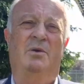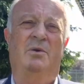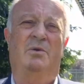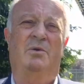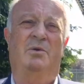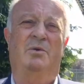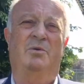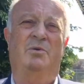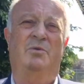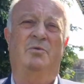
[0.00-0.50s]

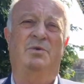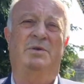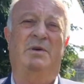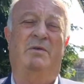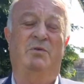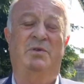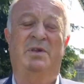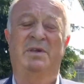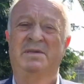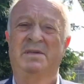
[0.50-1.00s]
Euh, nous
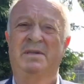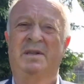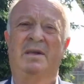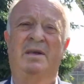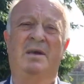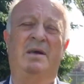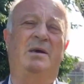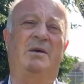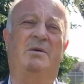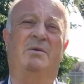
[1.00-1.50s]
avons
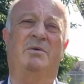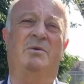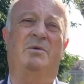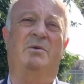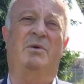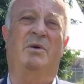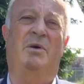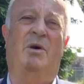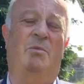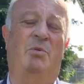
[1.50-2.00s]
décidé
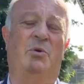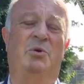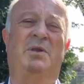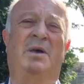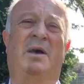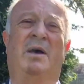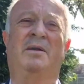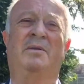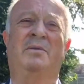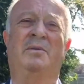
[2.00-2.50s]
euh, en
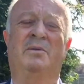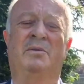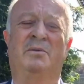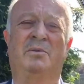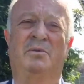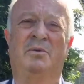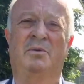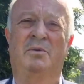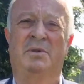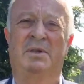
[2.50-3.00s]
Bretagne
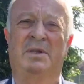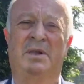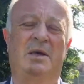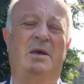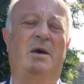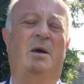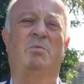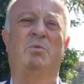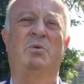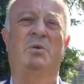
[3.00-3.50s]
de
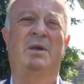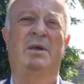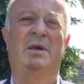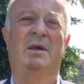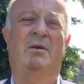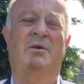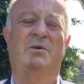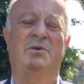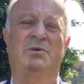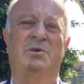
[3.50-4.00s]
décarboner
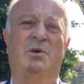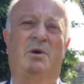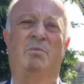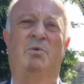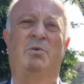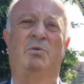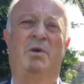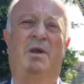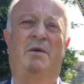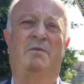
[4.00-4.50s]

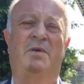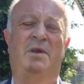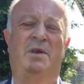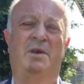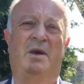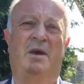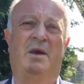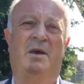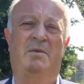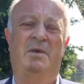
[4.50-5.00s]
l'ensemble de la
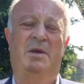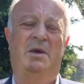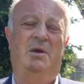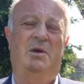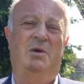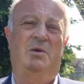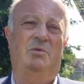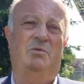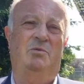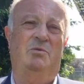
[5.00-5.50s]
filière.
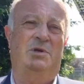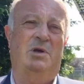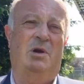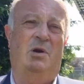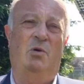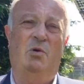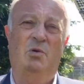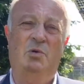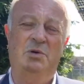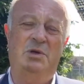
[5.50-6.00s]
Nous
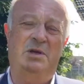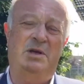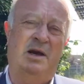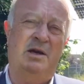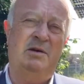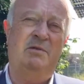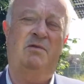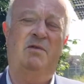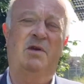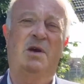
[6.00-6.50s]
allons y
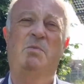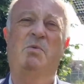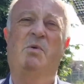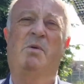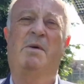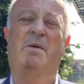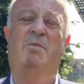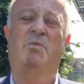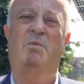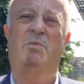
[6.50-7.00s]
arriver
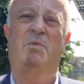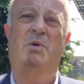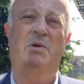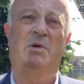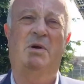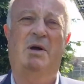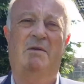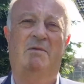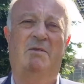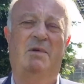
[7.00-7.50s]

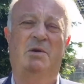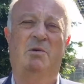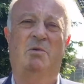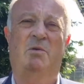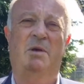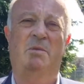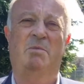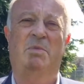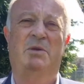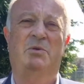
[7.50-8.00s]
probablement avec
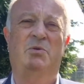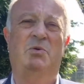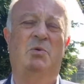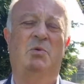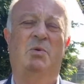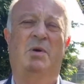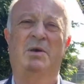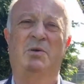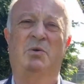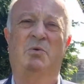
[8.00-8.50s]
les
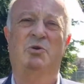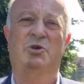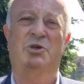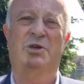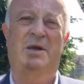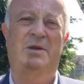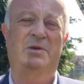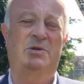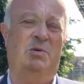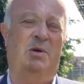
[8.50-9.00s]
bateaux à
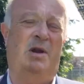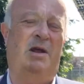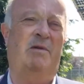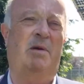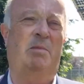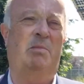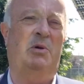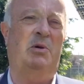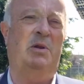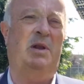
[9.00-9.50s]
hydrogène. Cela
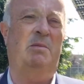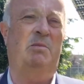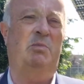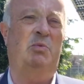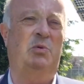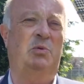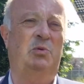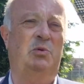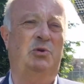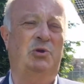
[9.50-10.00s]
va prendre un
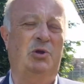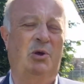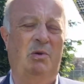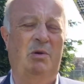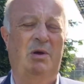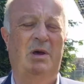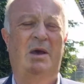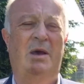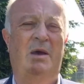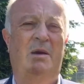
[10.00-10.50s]
peu de
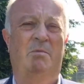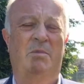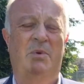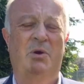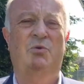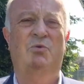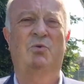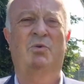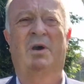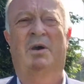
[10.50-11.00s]
temps, mais
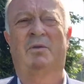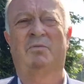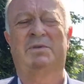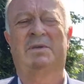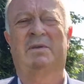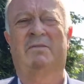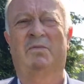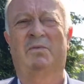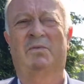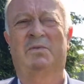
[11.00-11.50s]
en tout cas, nous
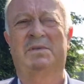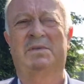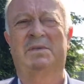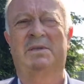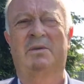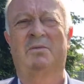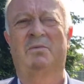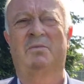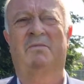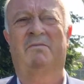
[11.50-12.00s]
avons
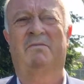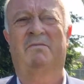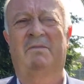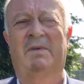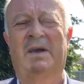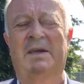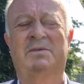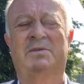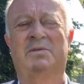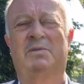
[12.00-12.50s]
lancé une
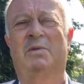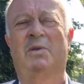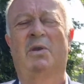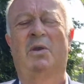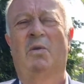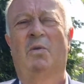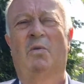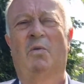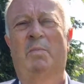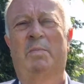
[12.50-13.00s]
vaste
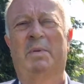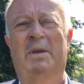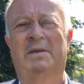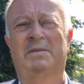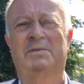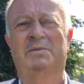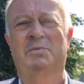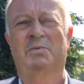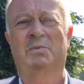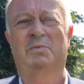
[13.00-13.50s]

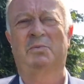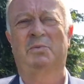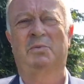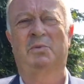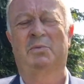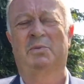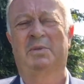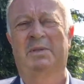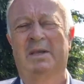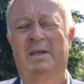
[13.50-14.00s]
opération
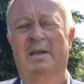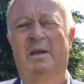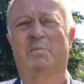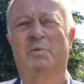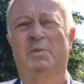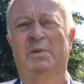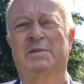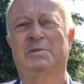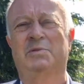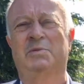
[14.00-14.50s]
de
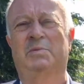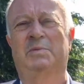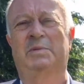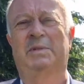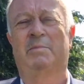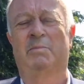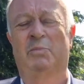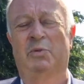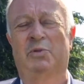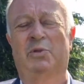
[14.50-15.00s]
décarbonation
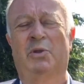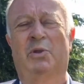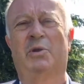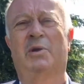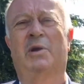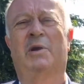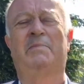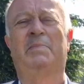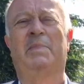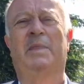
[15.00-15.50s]
des
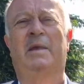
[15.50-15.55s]
moteurs